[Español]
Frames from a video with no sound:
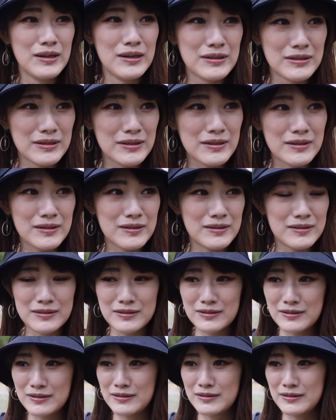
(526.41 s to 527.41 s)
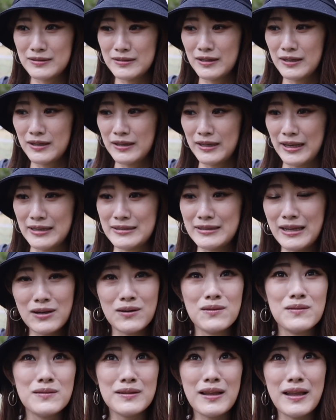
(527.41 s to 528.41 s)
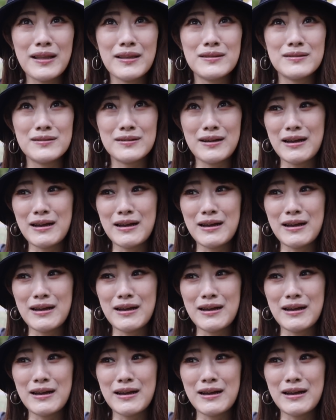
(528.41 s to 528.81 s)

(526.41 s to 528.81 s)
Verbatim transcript: solo está contando